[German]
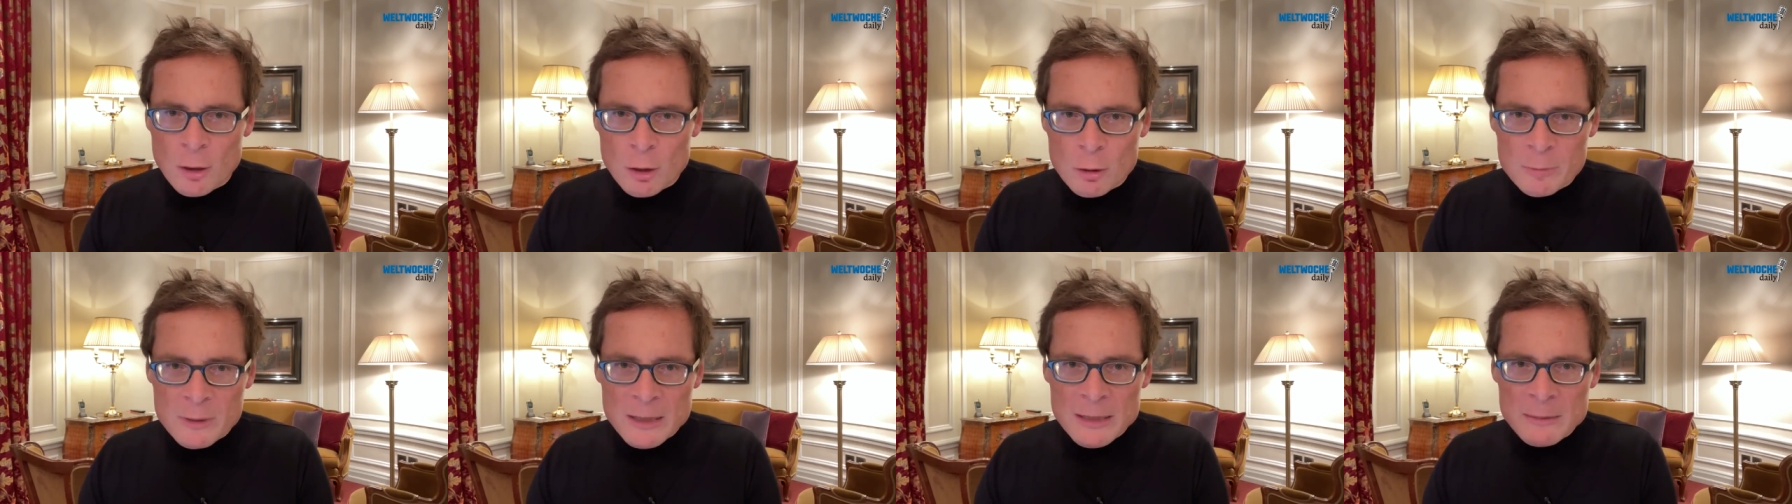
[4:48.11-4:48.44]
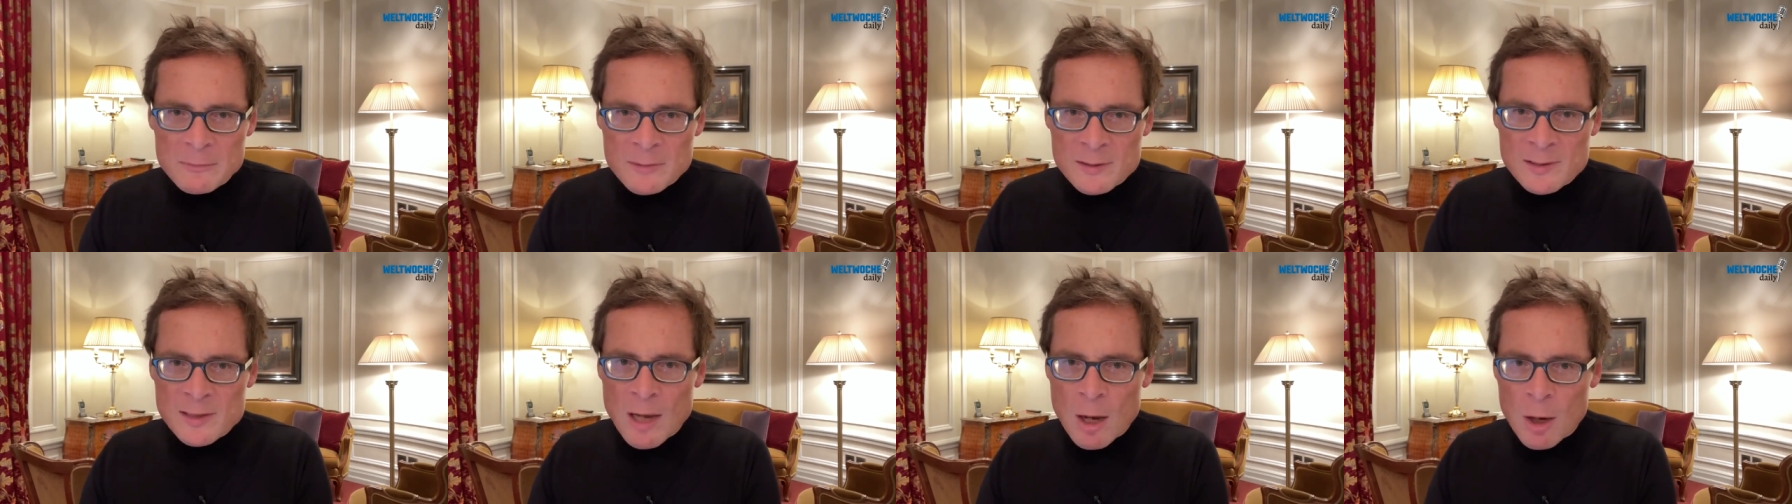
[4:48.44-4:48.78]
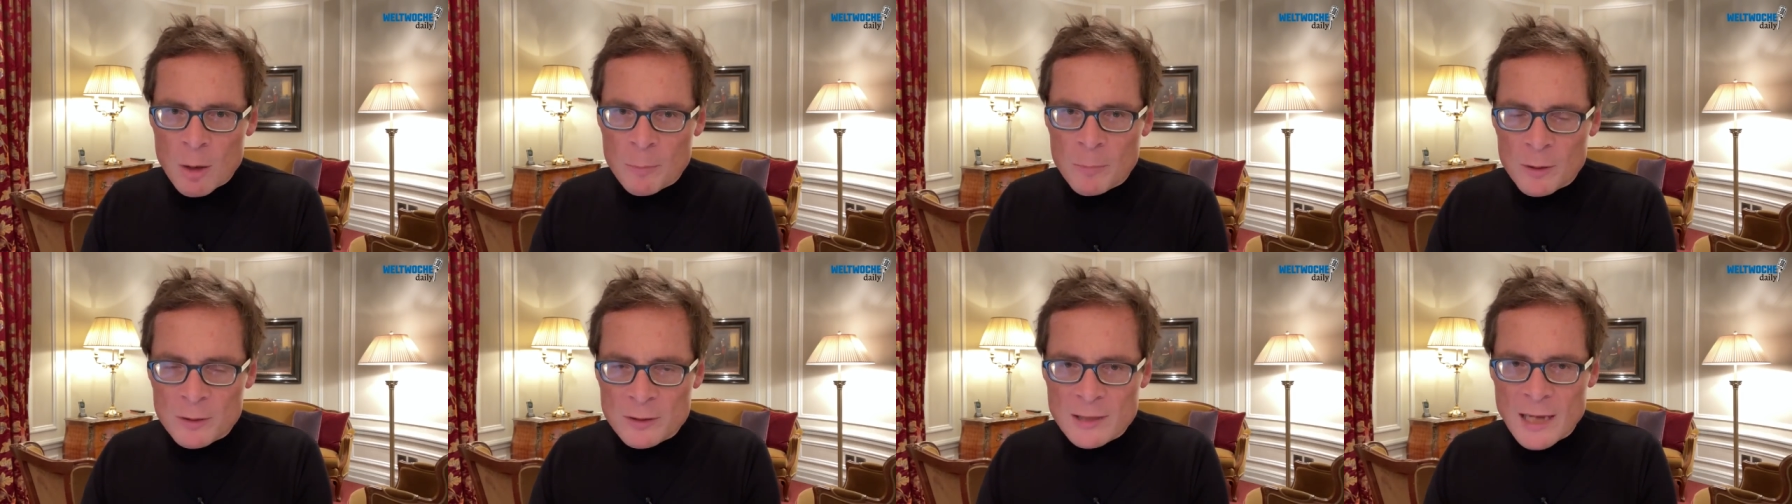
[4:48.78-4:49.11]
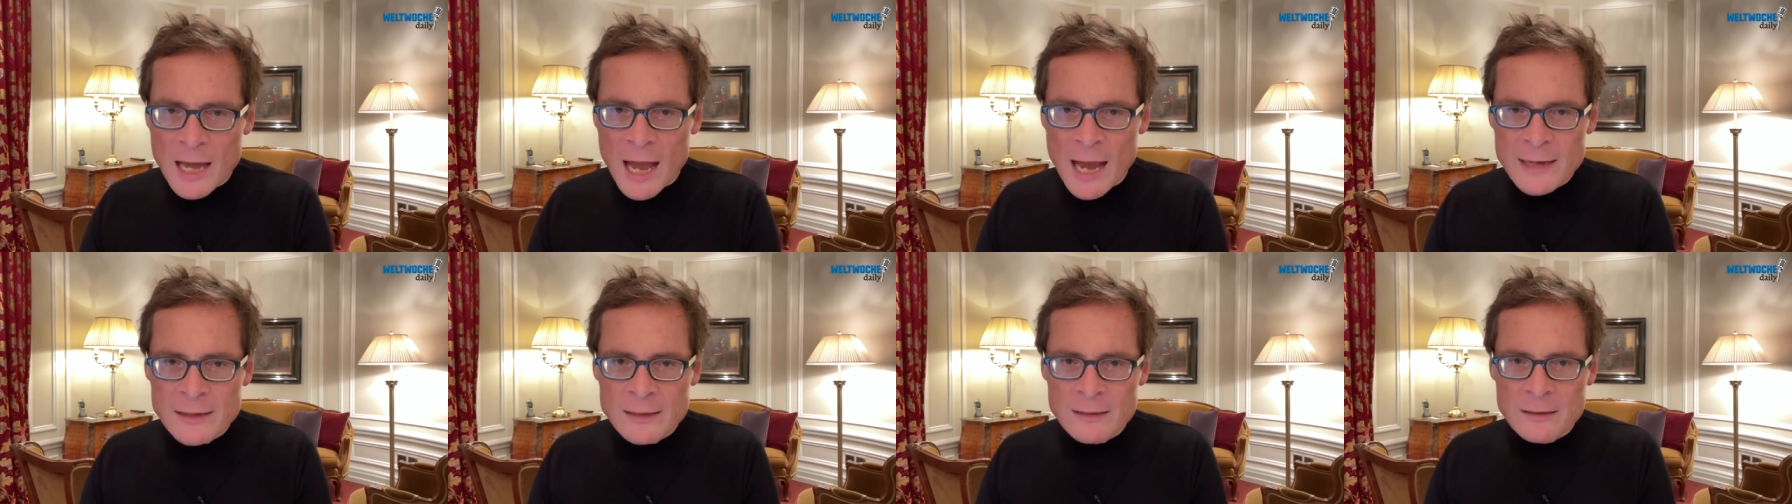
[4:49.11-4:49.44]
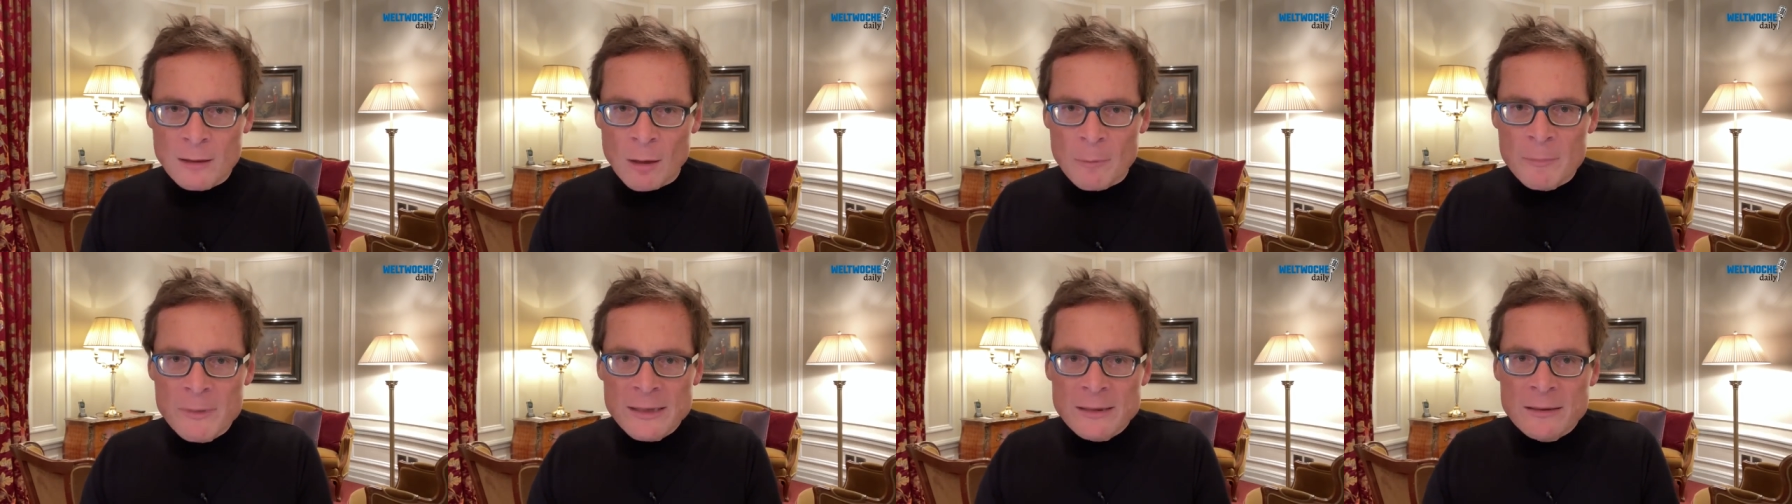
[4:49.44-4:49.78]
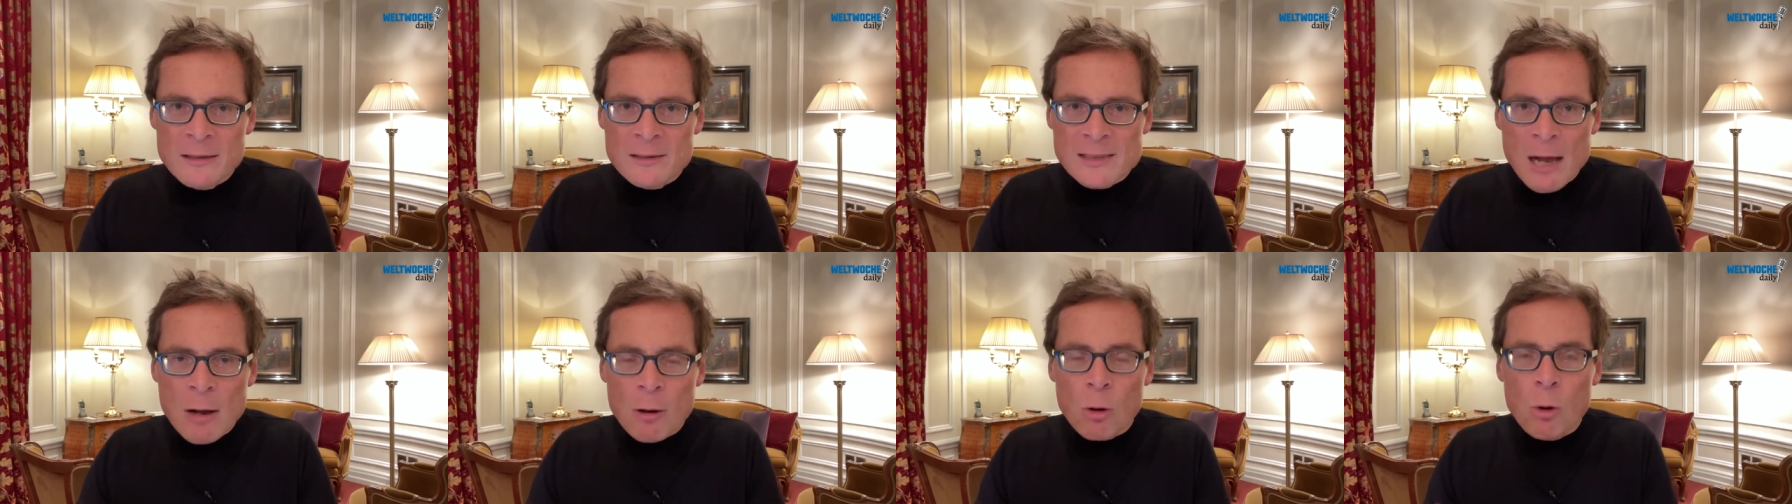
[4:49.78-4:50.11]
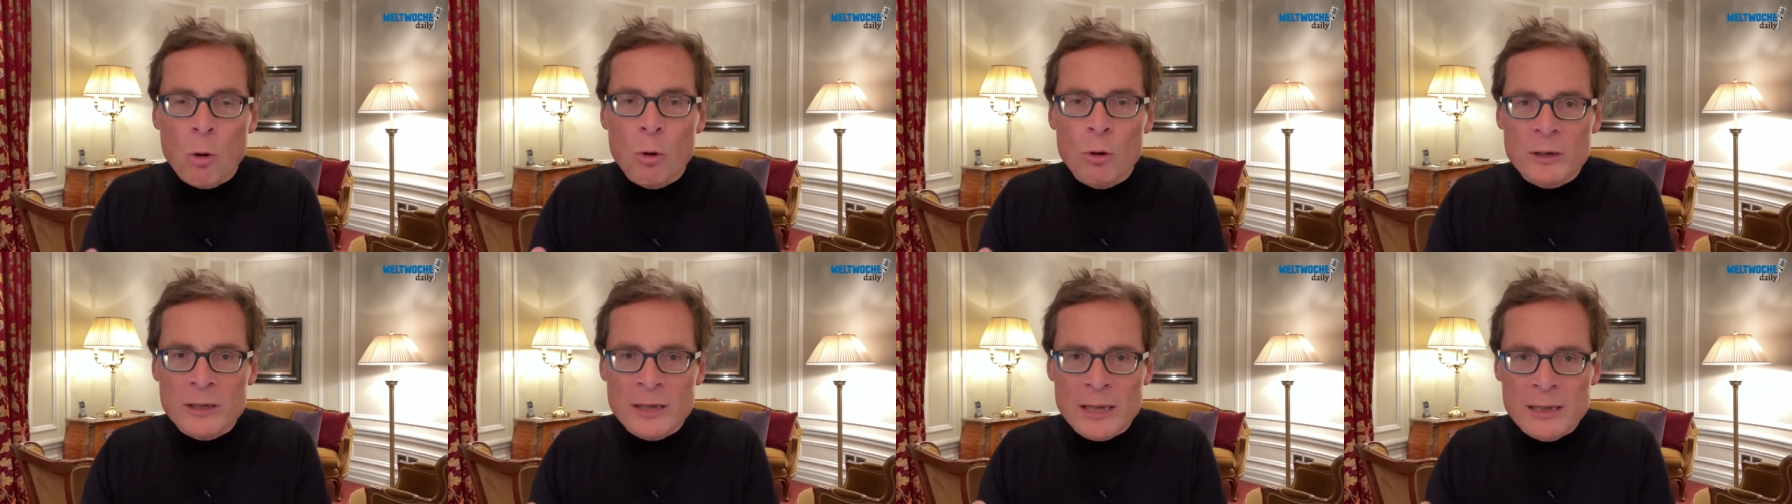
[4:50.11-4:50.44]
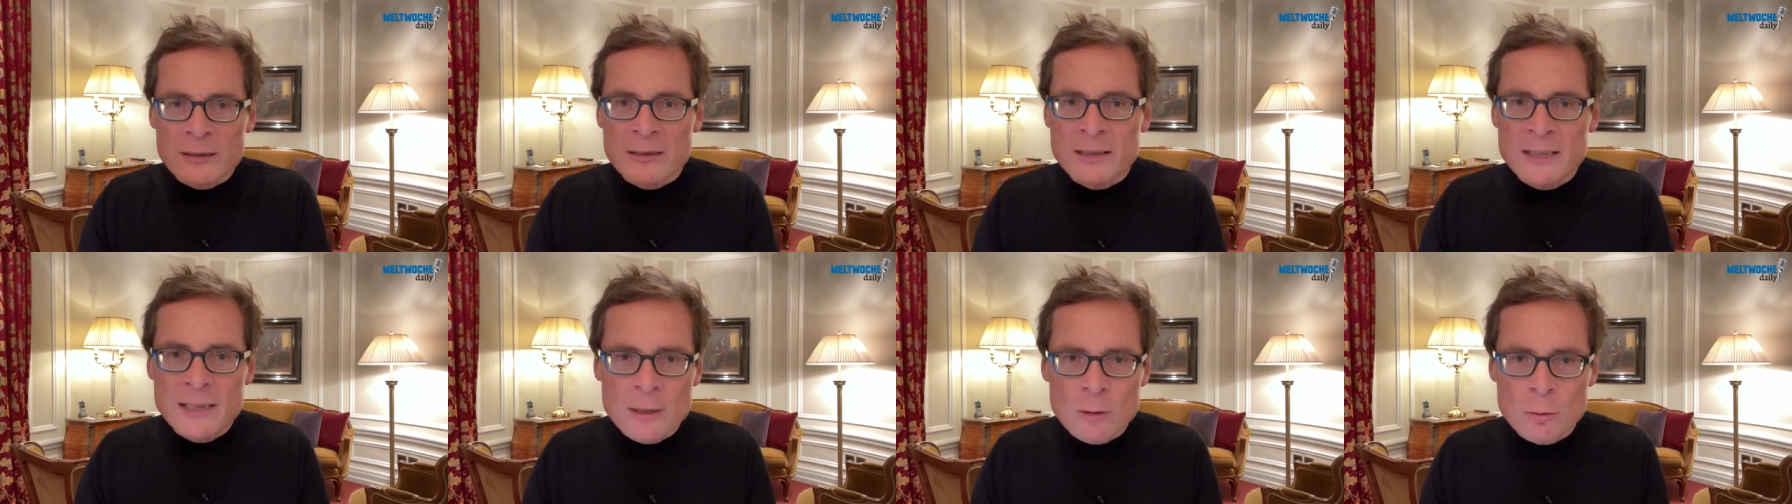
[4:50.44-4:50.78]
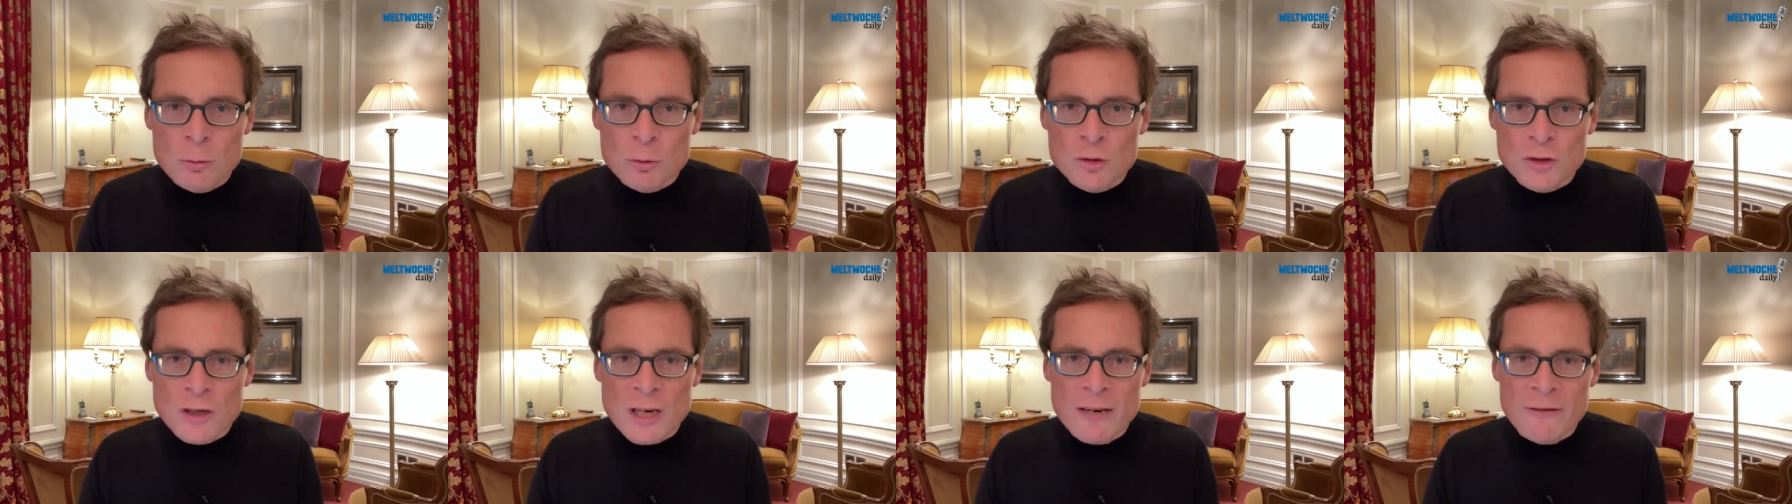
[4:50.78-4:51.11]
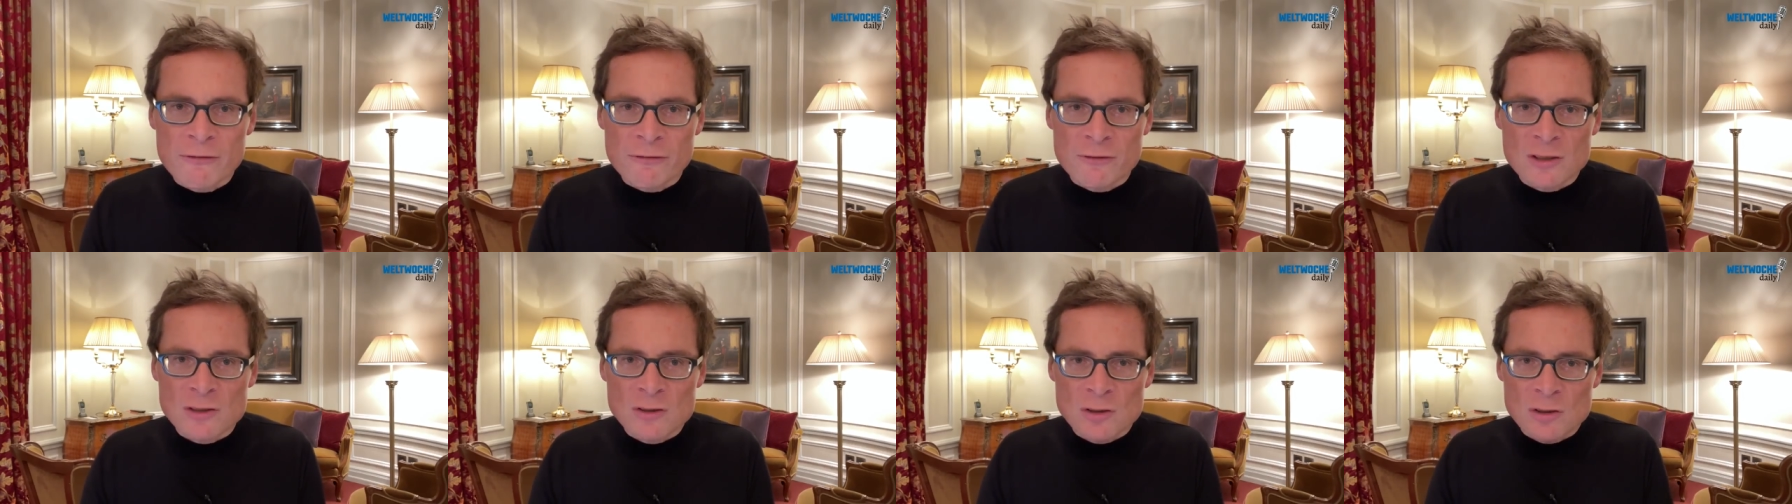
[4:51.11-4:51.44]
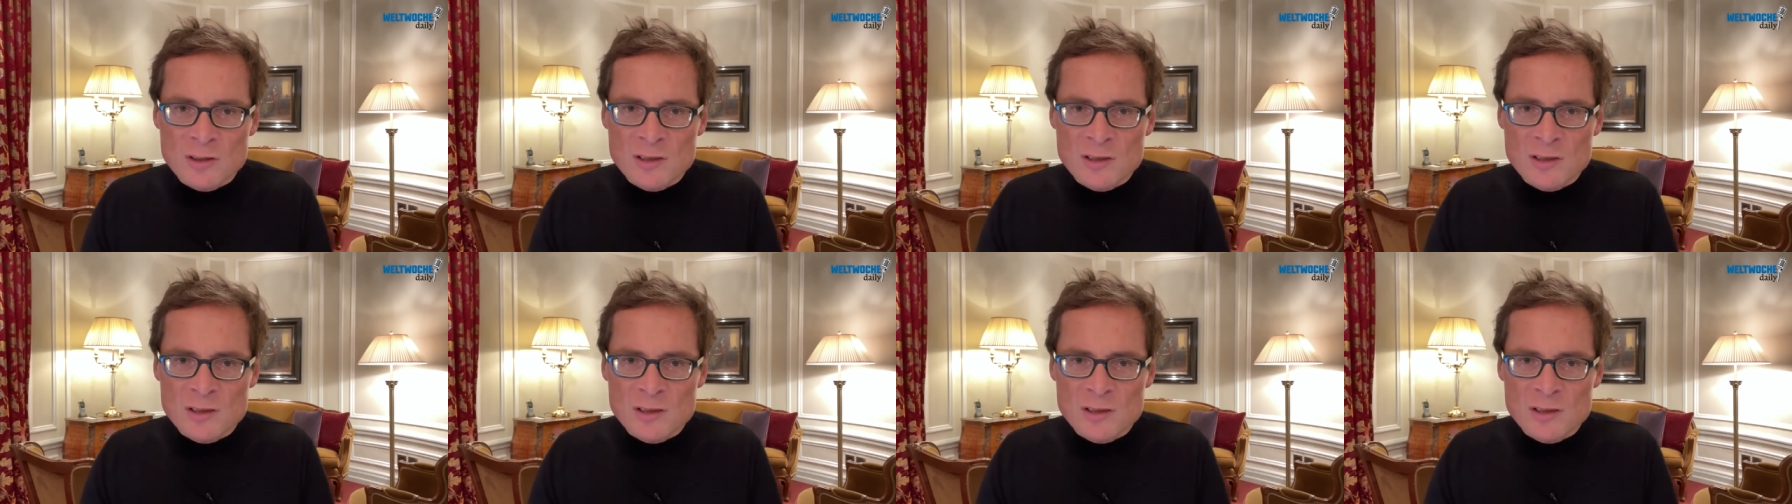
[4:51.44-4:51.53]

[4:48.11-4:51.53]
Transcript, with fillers: darum gibt es auch Parteien, damit das auch Orientierung stiftet.